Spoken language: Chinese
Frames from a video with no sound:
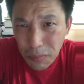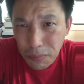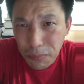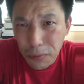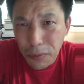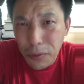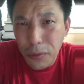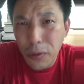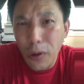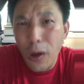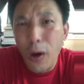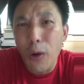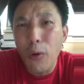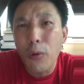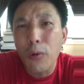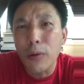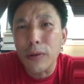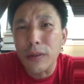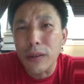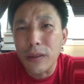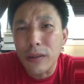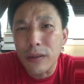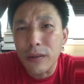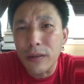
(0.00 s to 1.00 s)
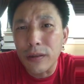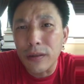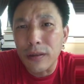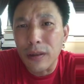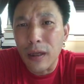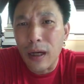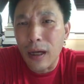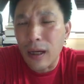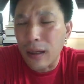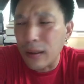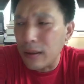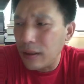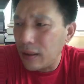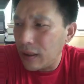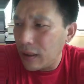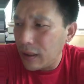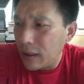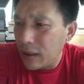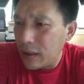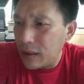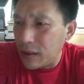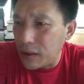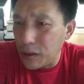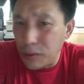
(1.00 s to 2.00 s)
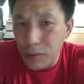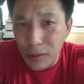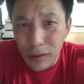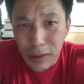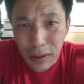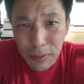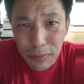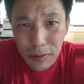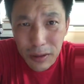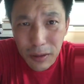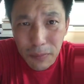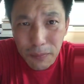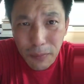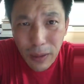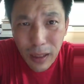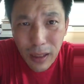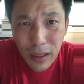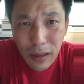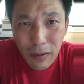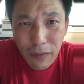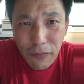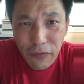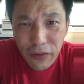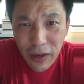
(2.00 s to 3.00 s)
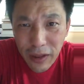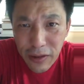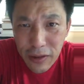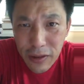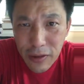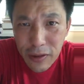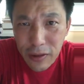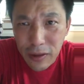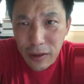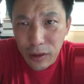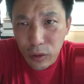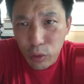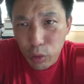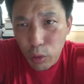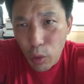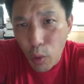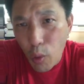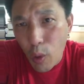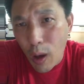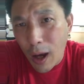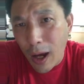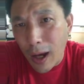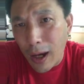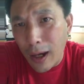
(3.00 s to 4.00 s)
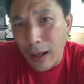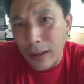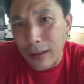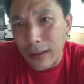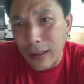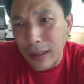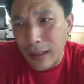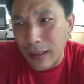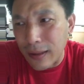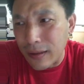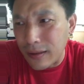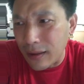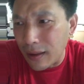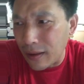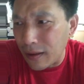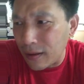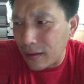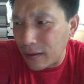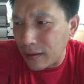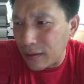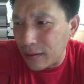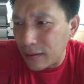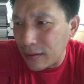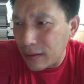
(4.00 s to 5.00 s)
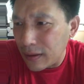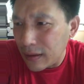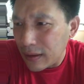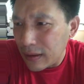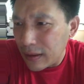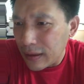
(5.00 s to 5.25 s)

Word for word: 不会有好果子吃啊！至于说能不能把房市给拖垮啊，让